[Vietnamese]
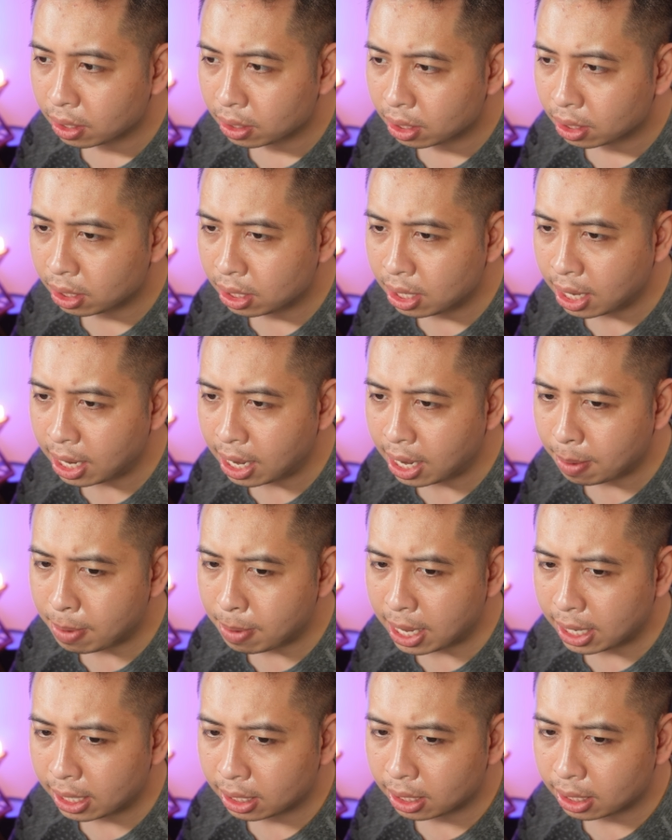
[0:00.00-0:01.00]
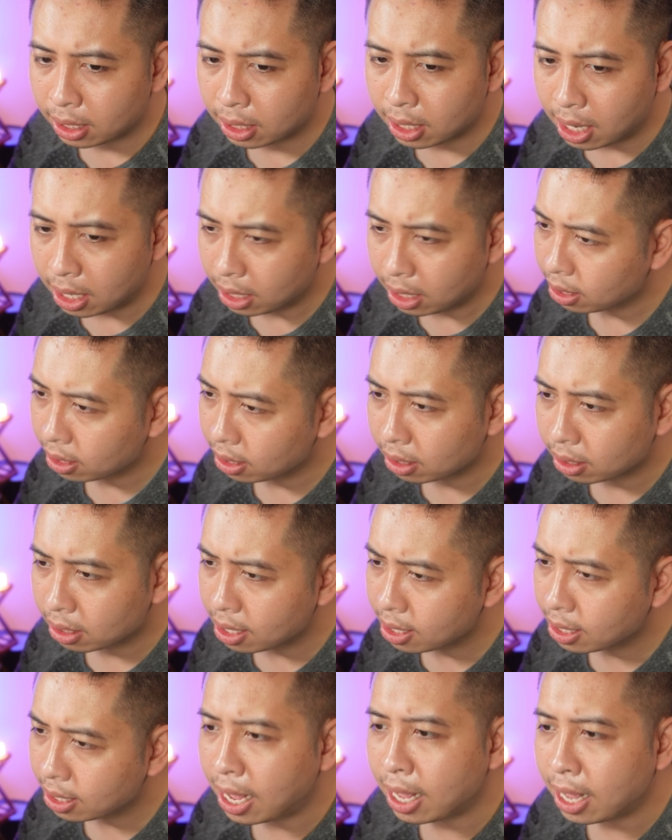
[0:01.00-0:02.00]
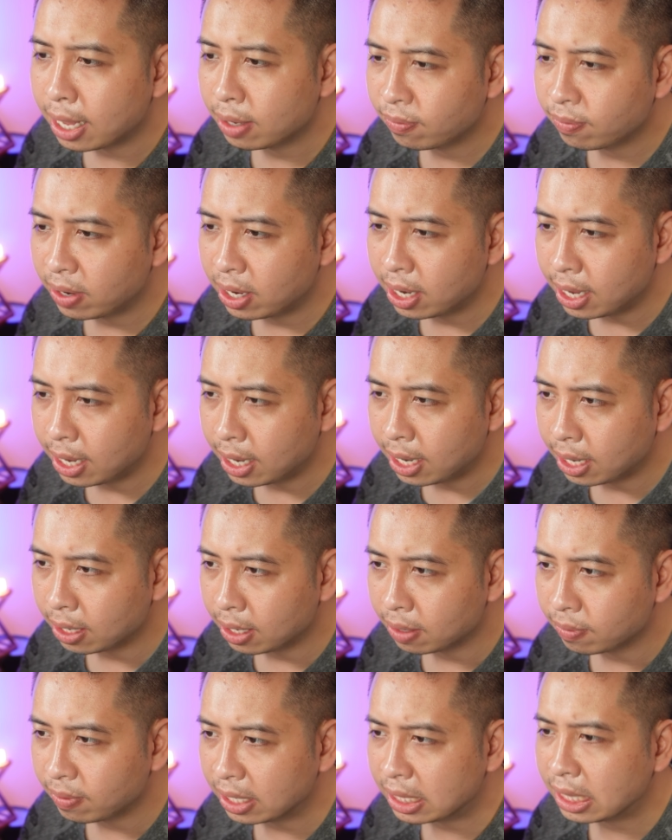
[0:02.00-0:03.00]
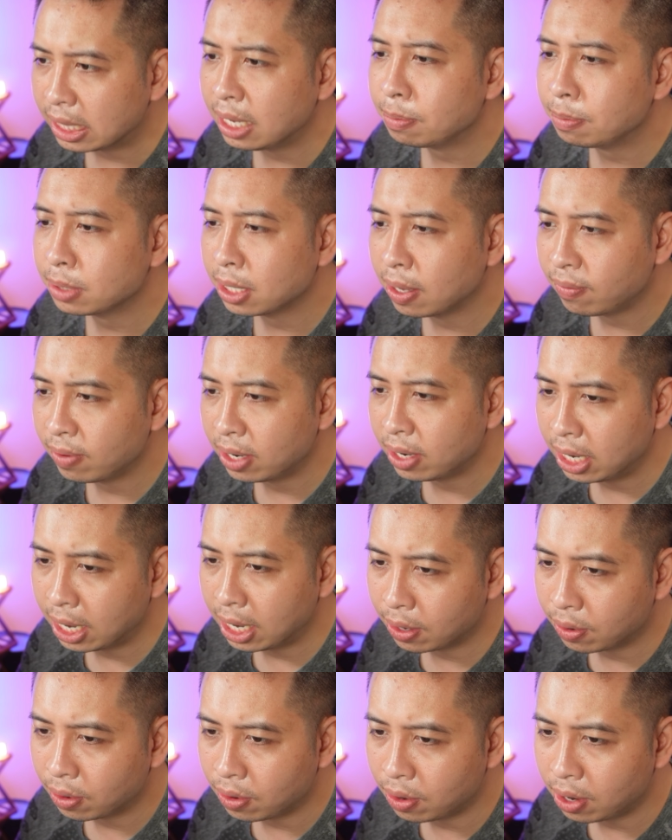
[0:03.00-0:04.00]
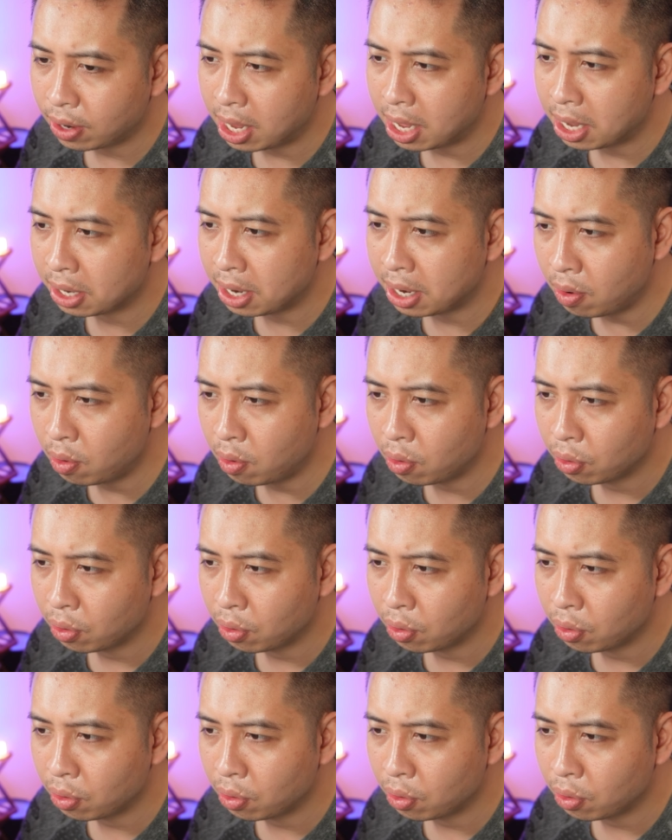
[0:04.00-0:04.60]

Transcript: thứ nhất là bạn đấy tất cả những vấn đề phải tìm ra vấn đề của nó là ở đâu